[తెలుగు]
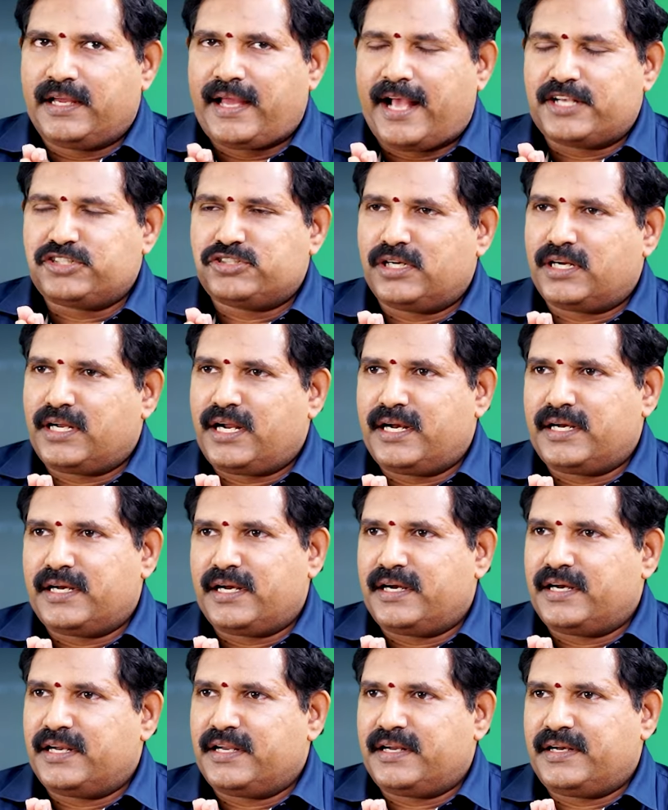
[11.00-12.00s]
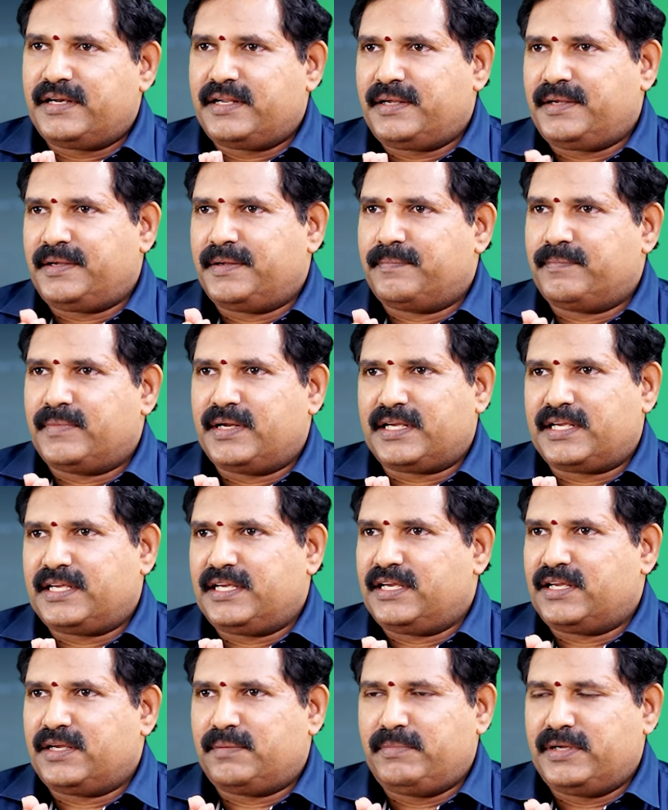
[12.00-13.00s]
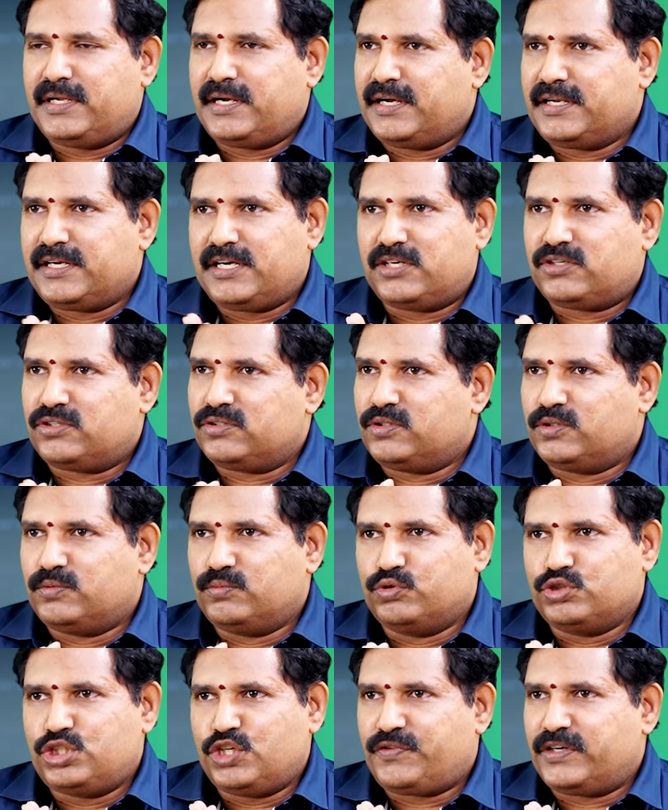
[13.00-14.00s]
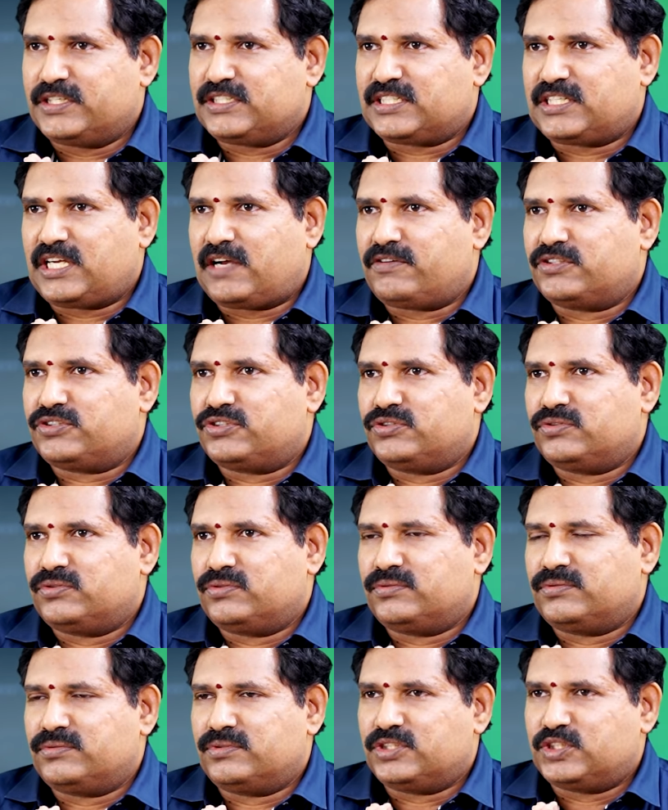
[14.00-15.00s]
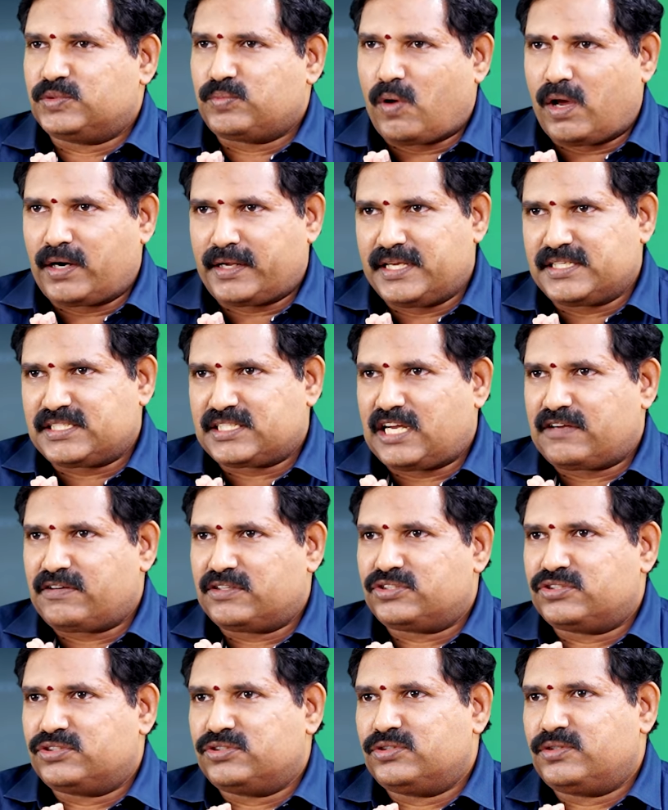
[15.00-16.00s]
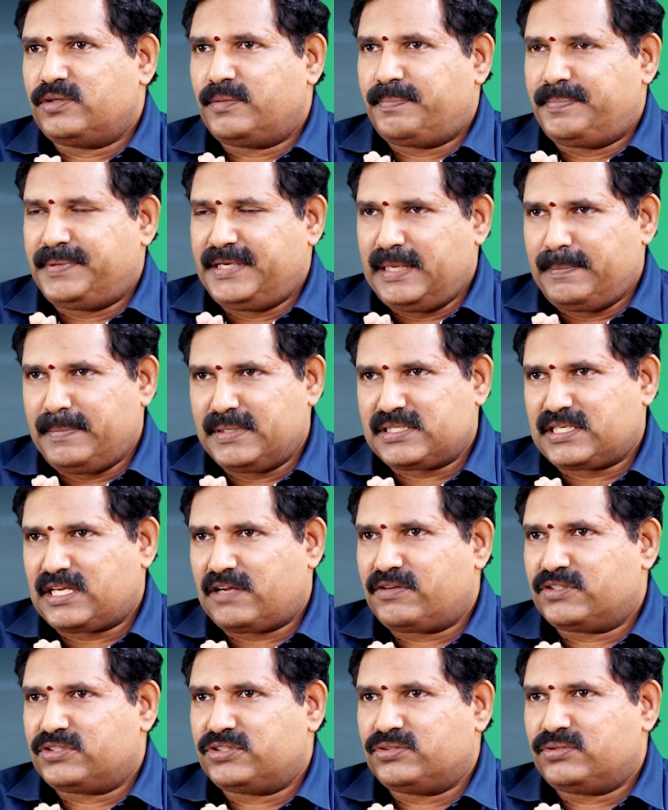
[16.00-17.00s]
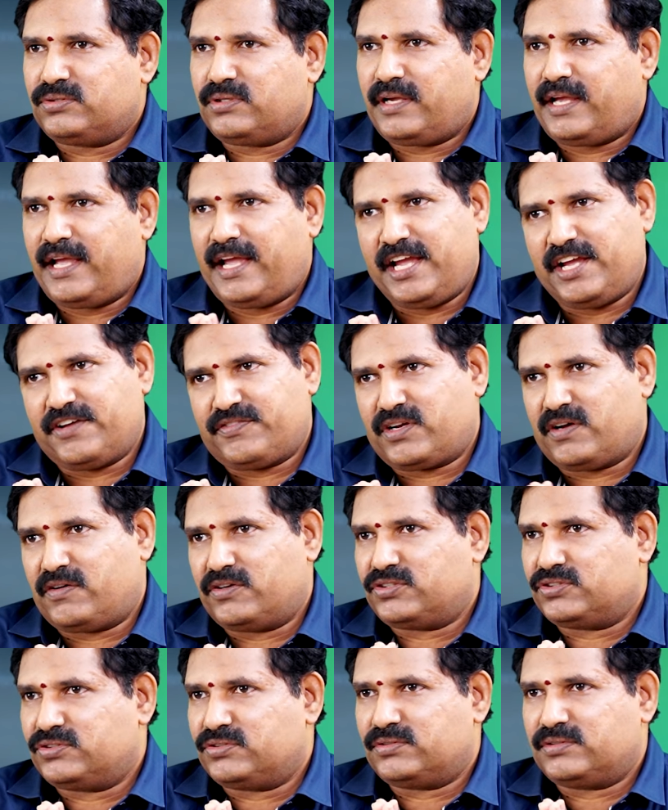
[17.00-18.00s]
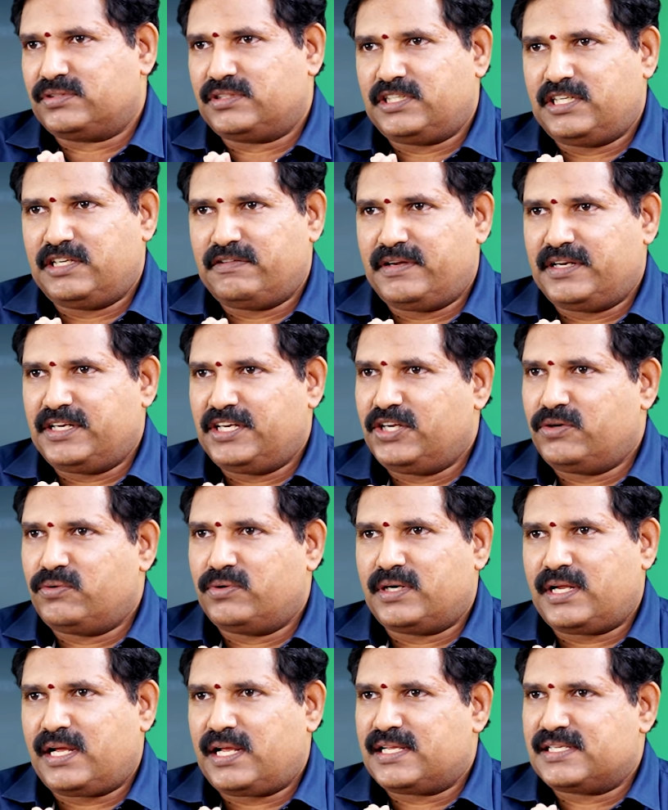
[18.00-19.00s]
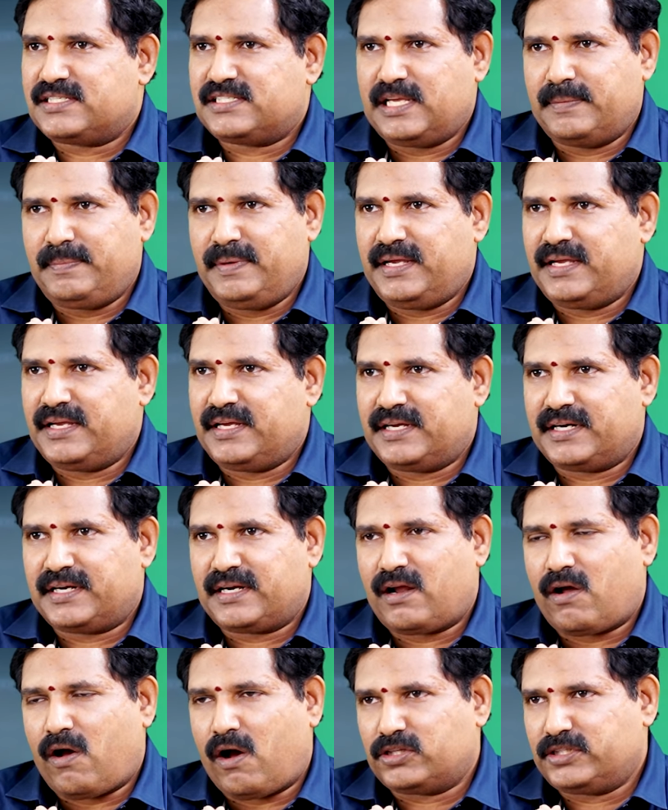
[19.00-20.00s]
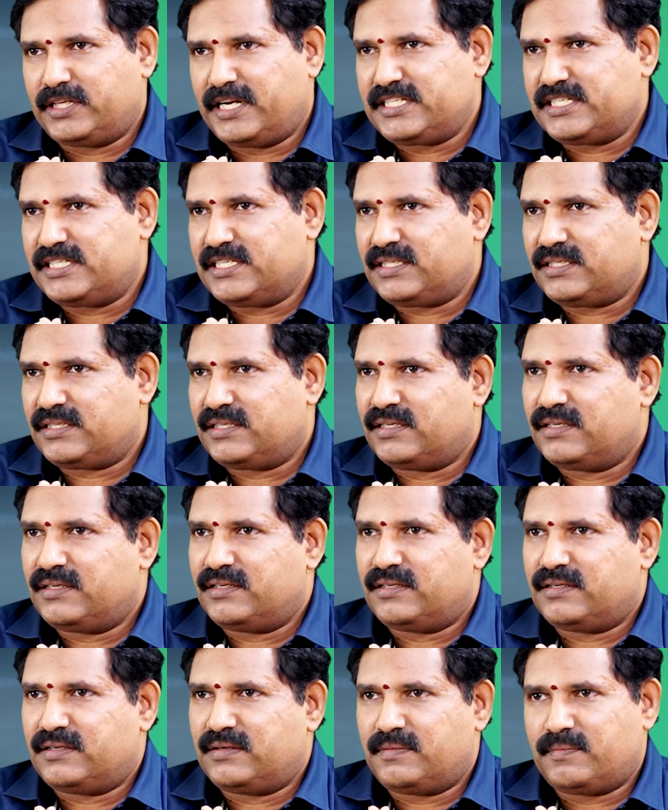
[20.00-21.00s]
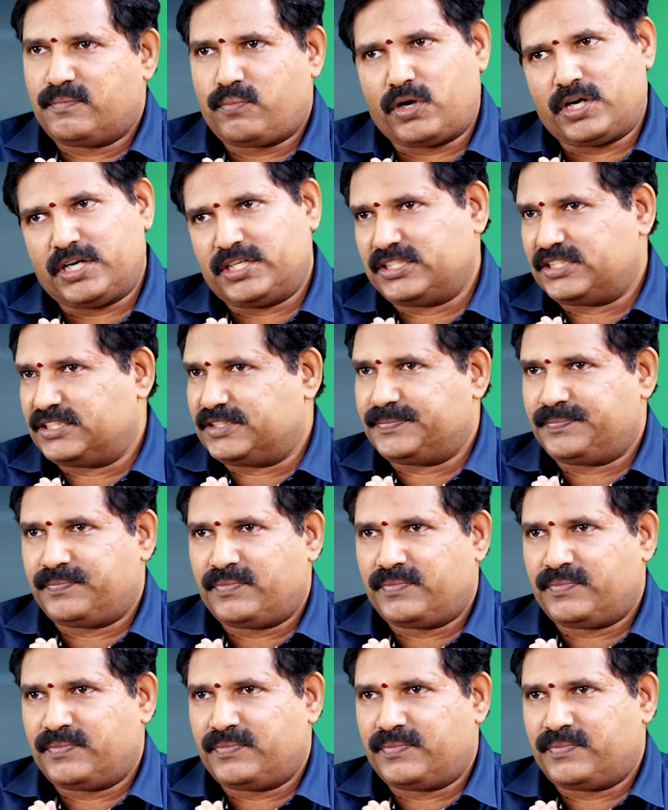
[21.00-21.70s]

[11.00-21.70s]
యాక్చువల్గా ఏంటంటే అండి మనకి మీరు అడిగినట్టు మ్యూచువల్ ఫండ్స్ కావచ్చు hmm. స్మాల్ కేస్ కావచ్చు పిఎంఎస్ కావచ్చు ఏఎఫ్ కావచ్చు hmm. ఇవన్నీ కూడా సెబీ ఆథరైజ్డ్ ప్రొడక్ట్స్